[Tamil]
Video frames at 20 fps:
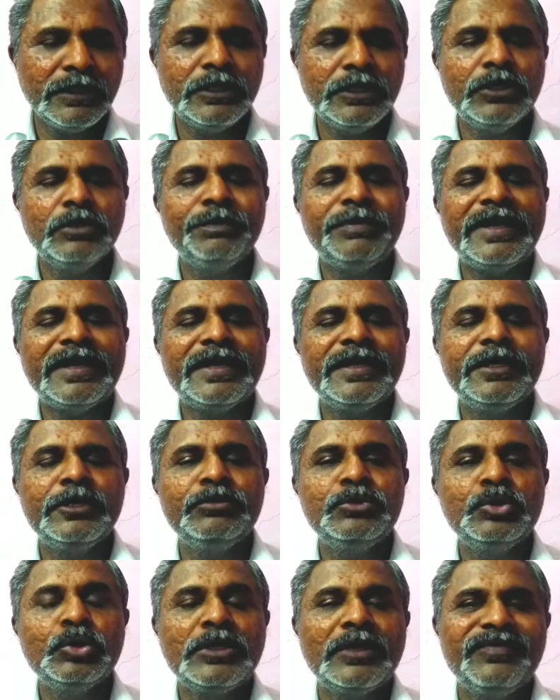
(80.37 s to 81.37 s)
இன்னும்
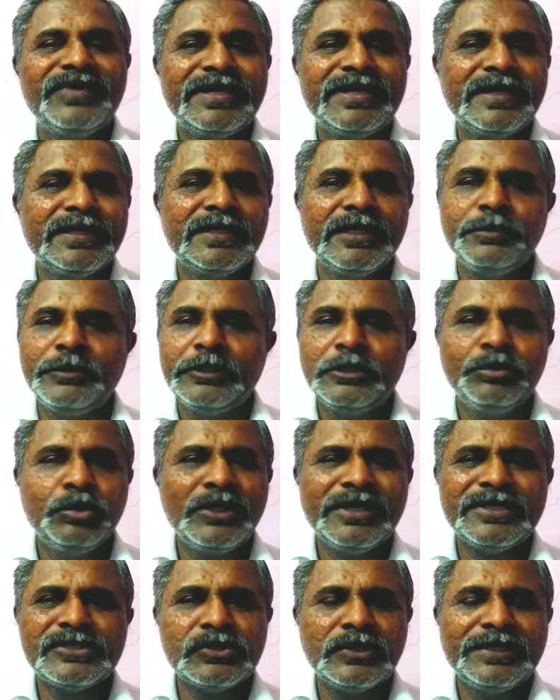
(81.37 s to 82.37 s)
பகலிலும் தூக்கம் வருகிறது என்பது
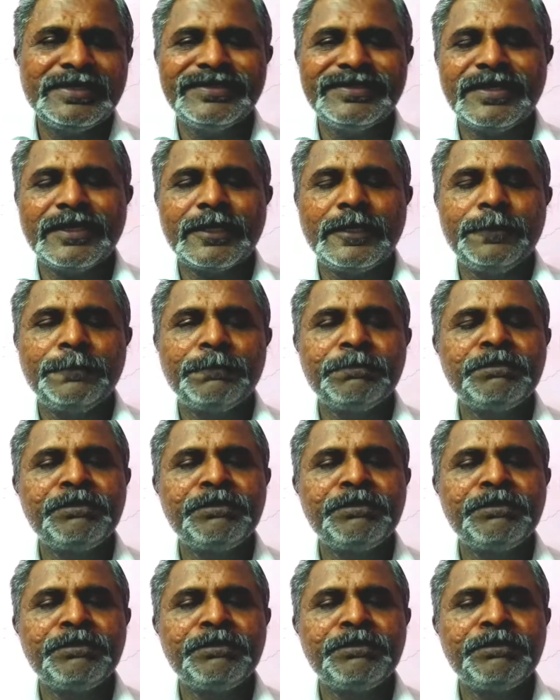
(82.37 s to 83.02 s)
போல சொல்லியிருந்தார்கள்